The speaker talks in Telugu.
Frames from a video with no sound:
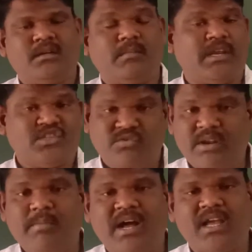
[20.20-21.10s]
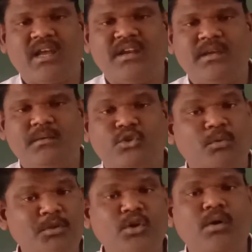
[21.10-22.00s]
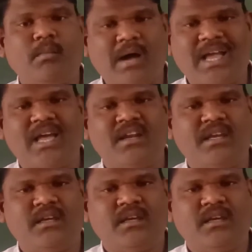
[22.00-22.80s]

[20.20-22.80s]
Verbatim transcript: మరి చివరి భాగాన్ని తొమ్మిదవ భాగాన్ని